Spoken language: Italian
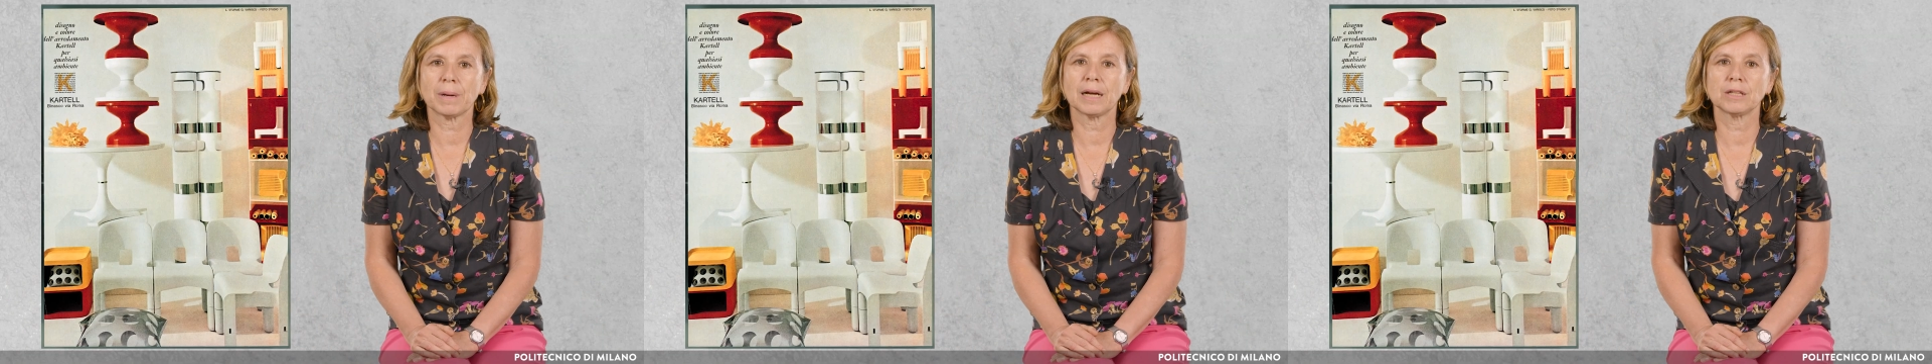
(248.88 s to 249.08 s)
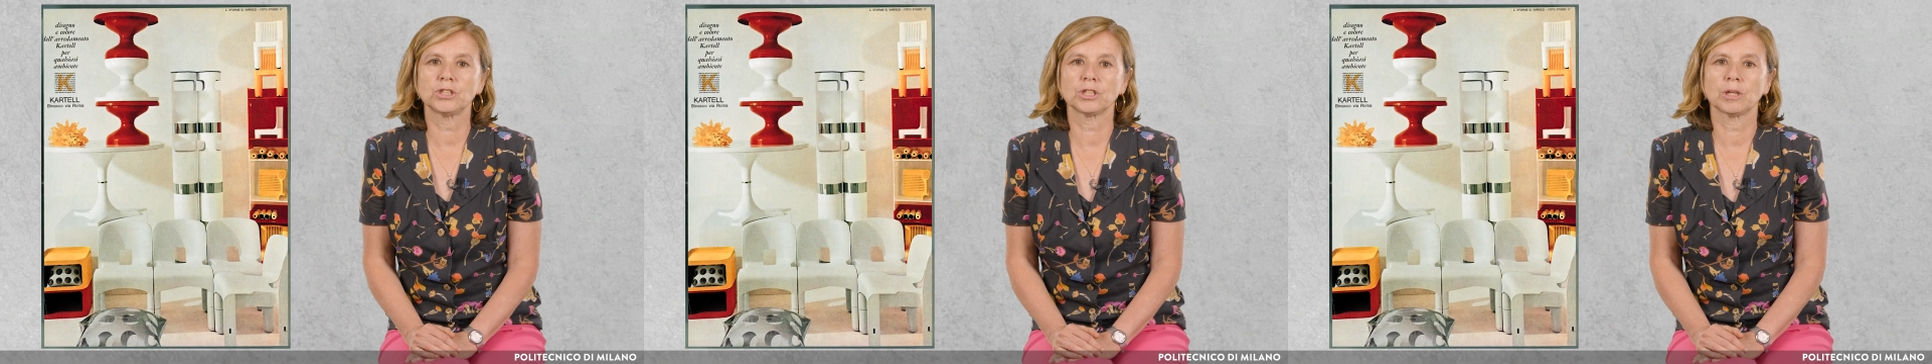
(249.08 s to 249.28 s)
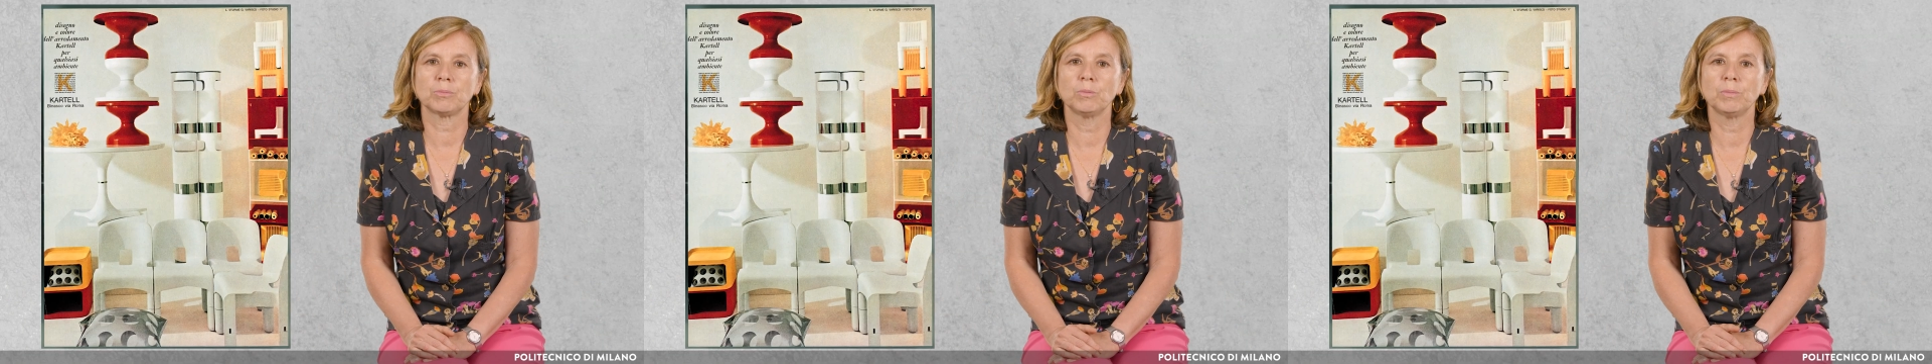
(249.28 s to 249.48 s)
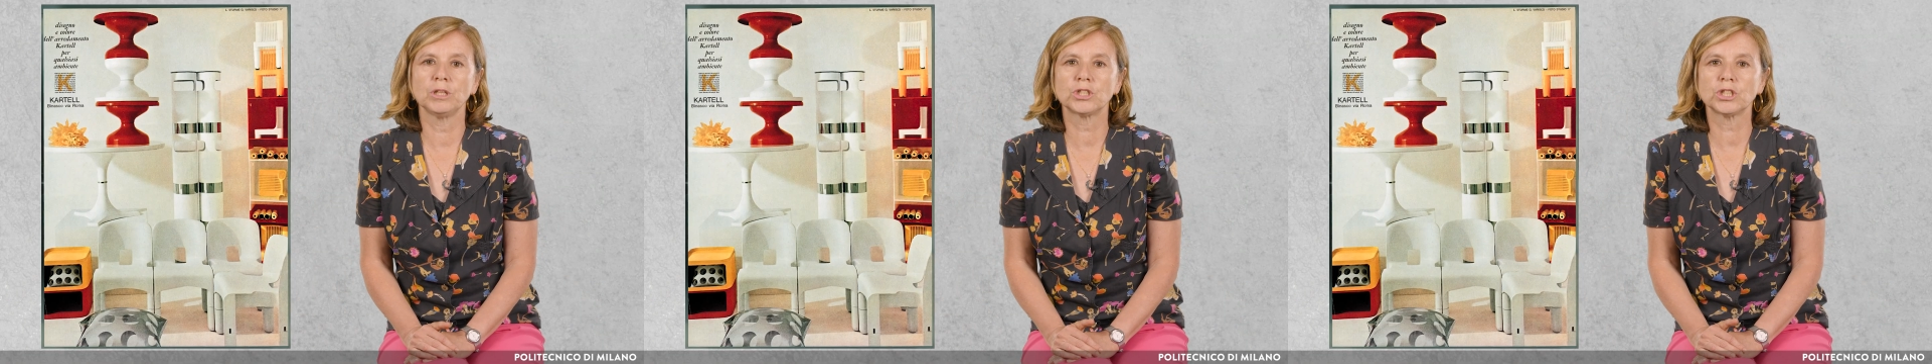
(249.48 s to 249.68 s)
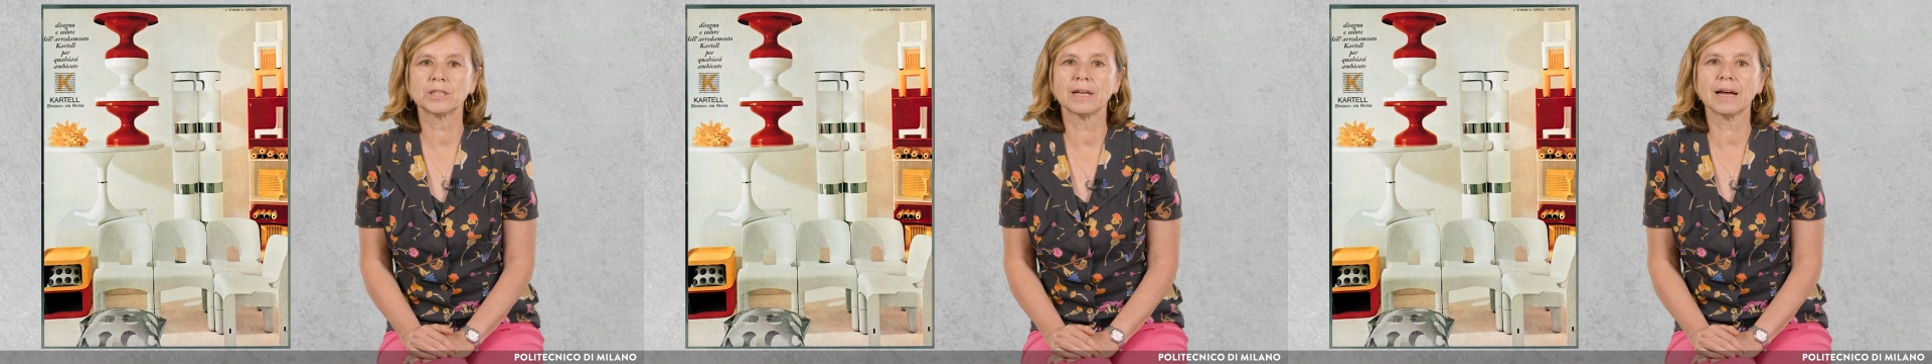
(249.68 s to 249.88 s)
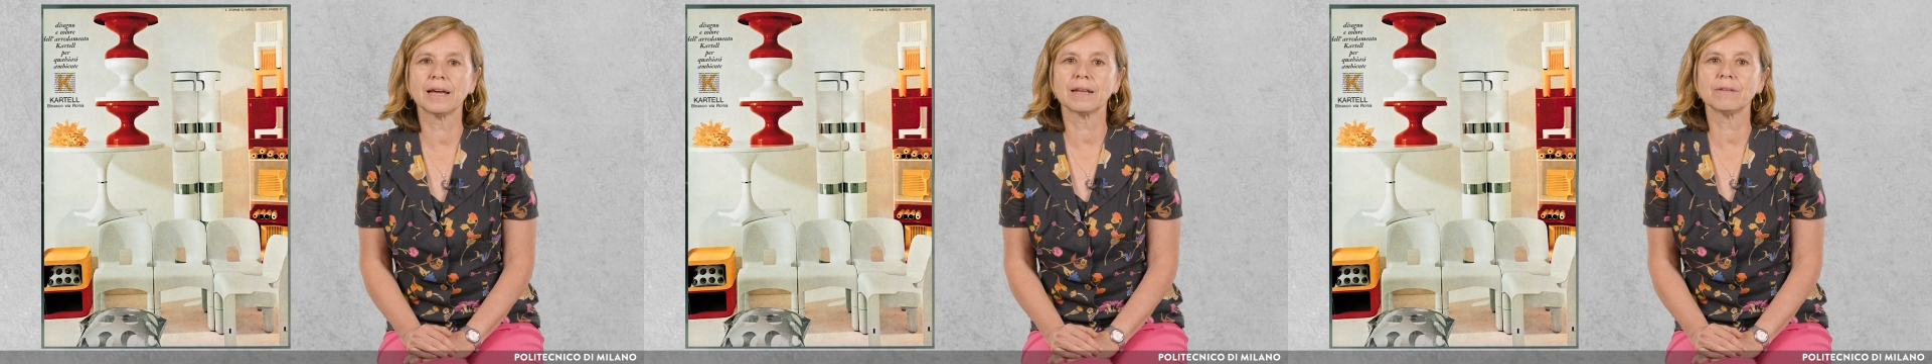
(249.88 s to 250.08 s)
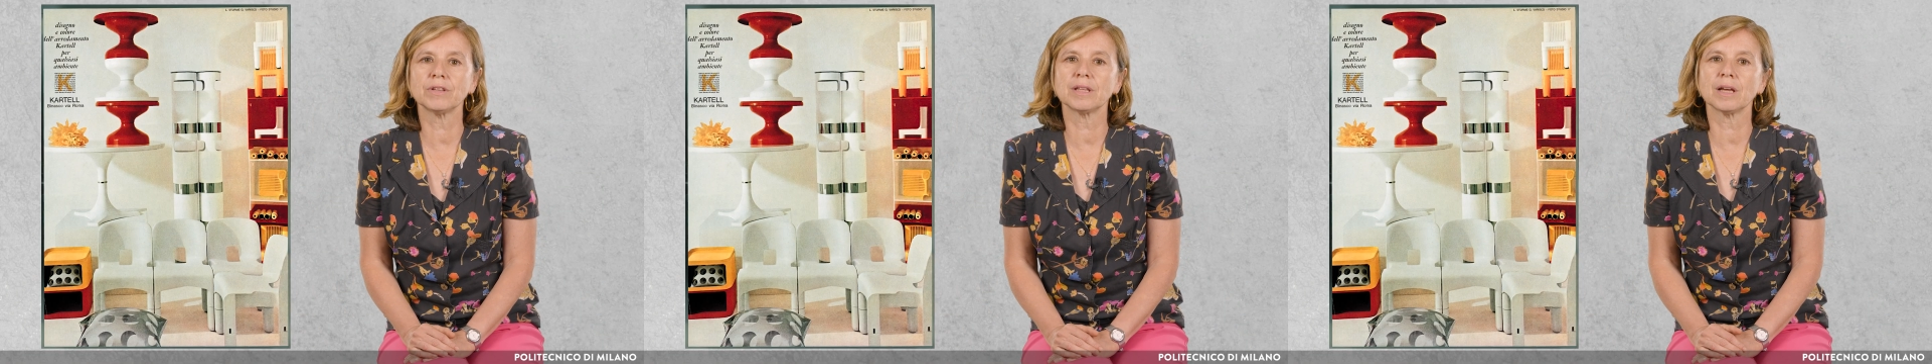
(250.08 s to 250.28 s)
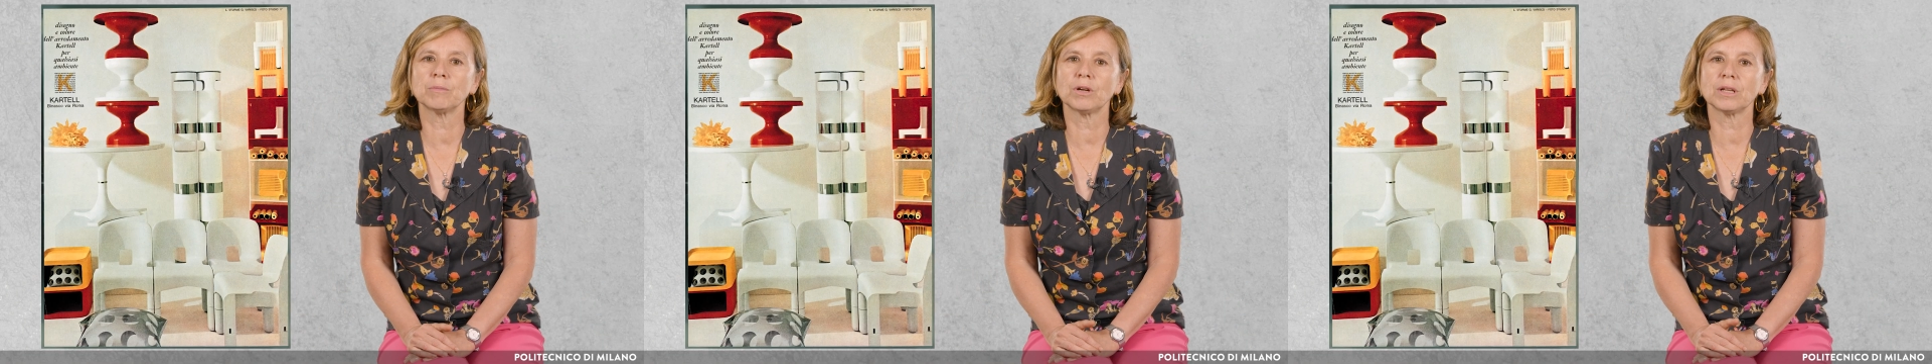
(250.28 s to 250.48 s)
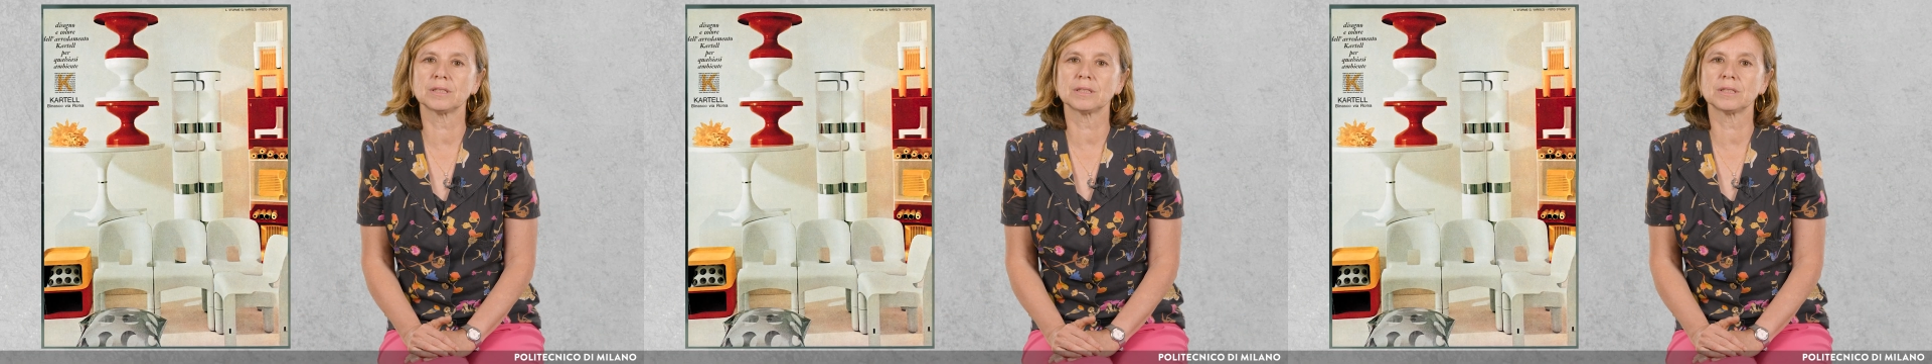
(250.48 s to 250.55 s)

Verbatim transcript: pagina pubblicitaria vediamo